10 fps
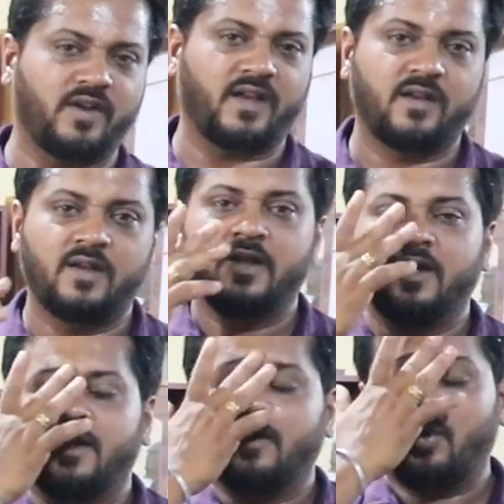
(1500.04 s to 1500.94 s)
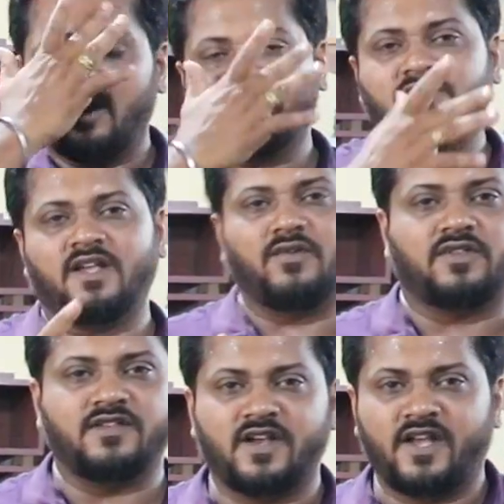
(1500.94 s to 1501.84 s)
வருங்க ஒரு லட்சத்தி
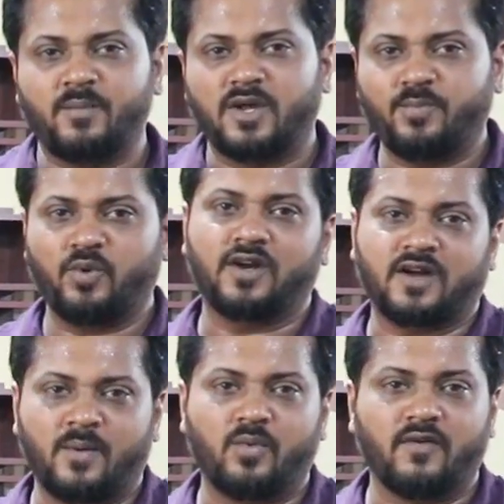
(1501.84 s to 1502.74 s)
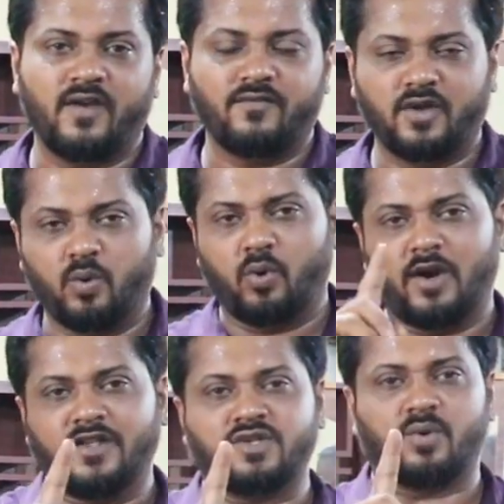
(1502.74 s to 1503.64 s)
எழுபத்தஞ்சாயிரம் மதிப்புள்ள காம்போவை வெறும்
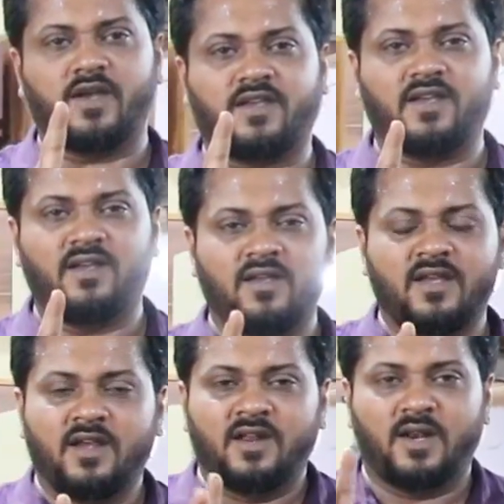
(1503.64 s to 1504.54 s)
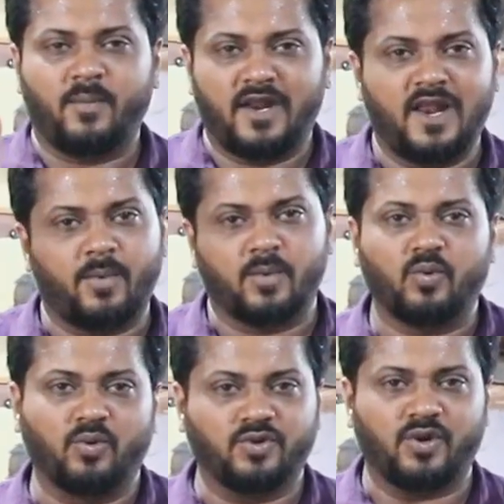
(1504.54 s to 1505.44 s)
ஒரு லட்ச ரூபாய்க்கு நம்ம எல்லா
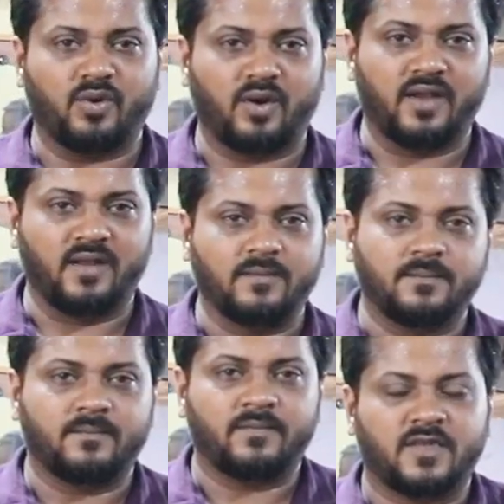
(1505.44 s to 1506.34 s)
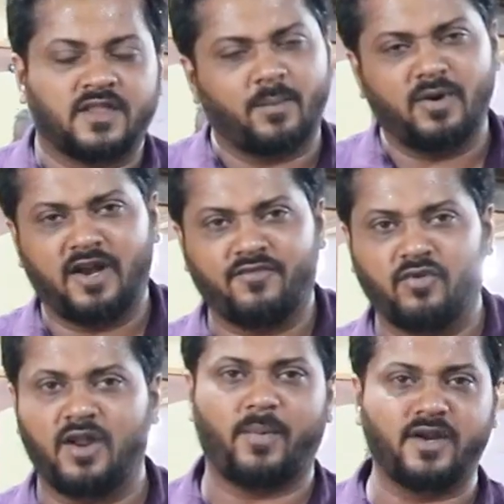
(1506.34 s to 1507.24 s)
பக்கமும் கொடுத்துட்ருக்குறோங்க தமிழ்நாடு
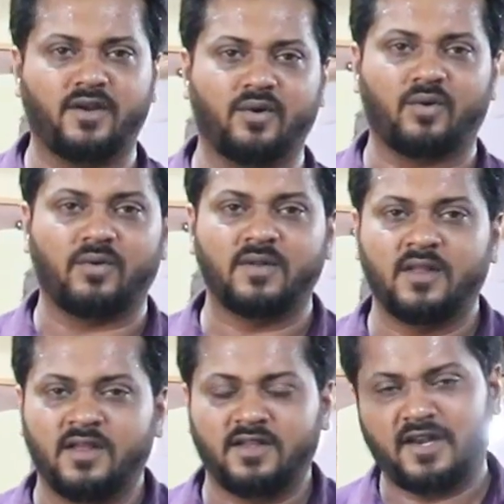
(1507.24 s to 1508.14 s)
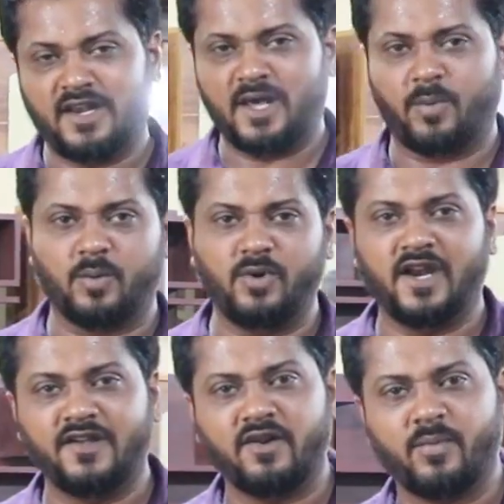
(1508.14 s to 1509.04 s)
ஃபுல்லாக பண்ணிகிட்ருக்குறோம் எல்லா
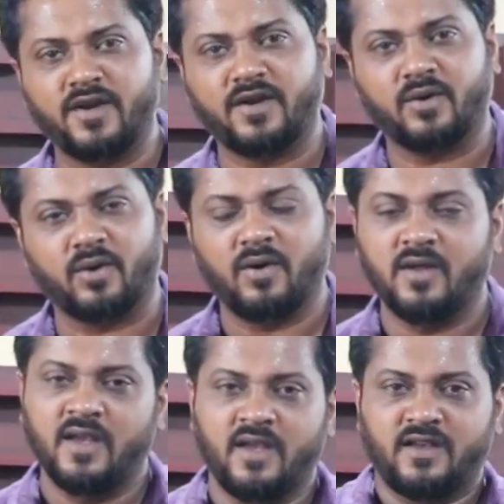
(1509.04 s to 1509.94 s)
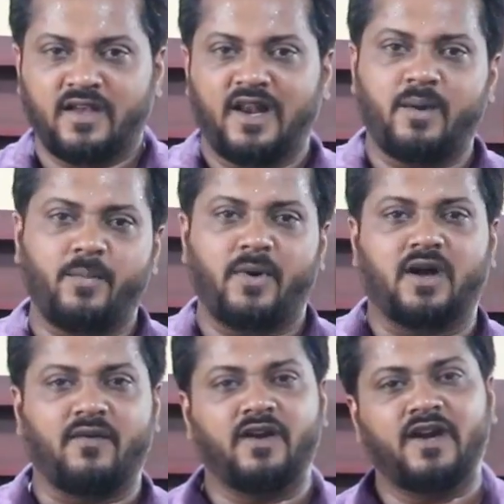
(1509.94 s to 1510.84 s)
பக்கமும் டெலிவரி பண்ணிகிட்ருக்குறோம் எல்லாமே
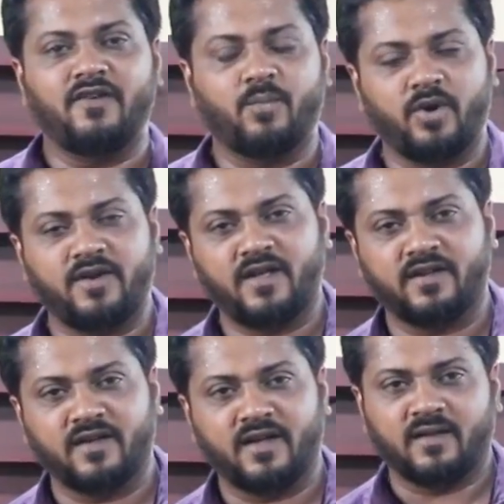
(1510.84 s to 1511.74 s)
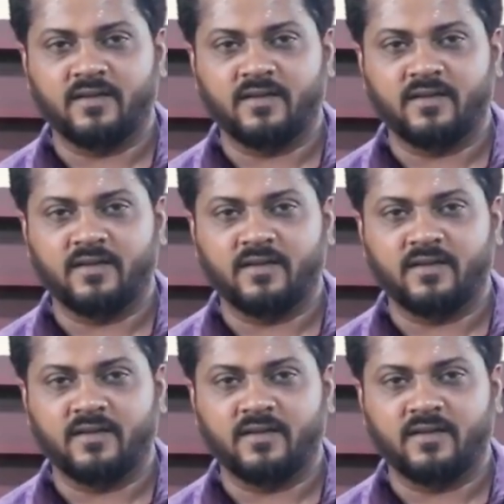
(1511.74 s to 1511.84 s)
பக்காவாக டெலிவரி போயிட்டு தான் இருக்குங்க